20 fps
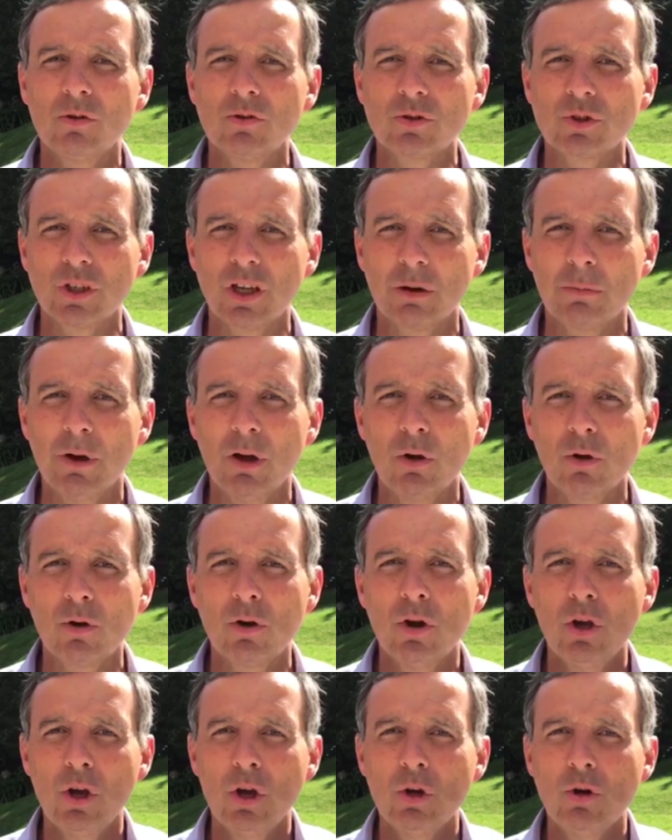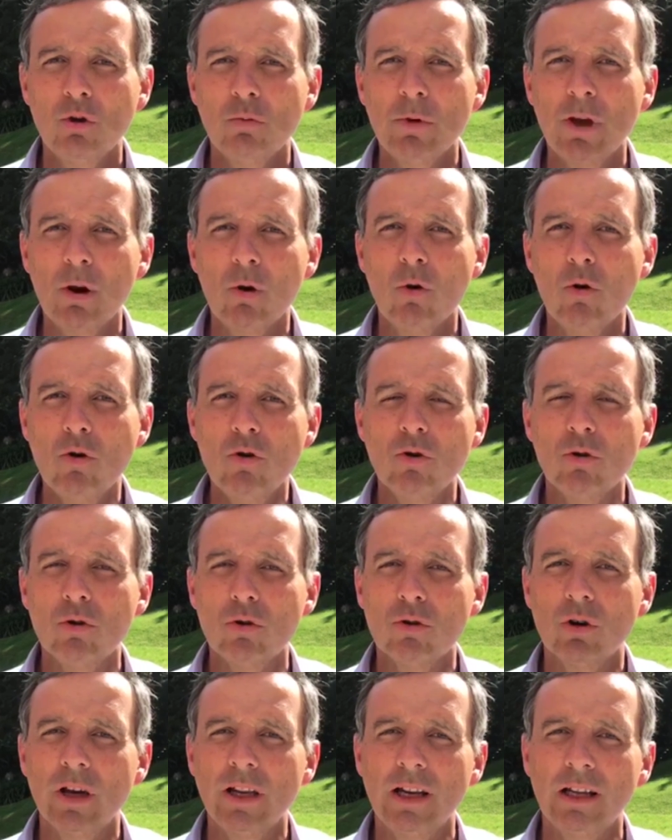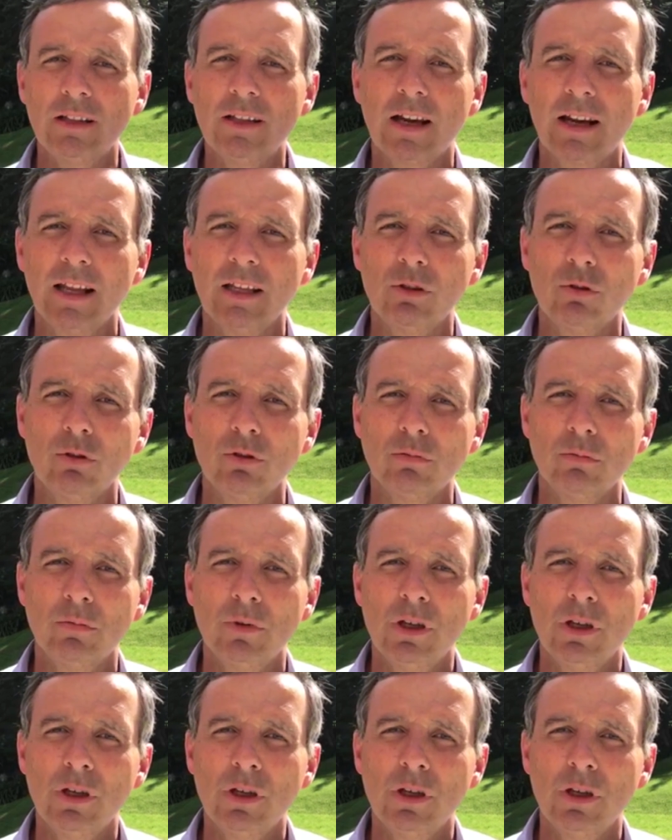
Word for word: Conservador número uno en el tarjetón.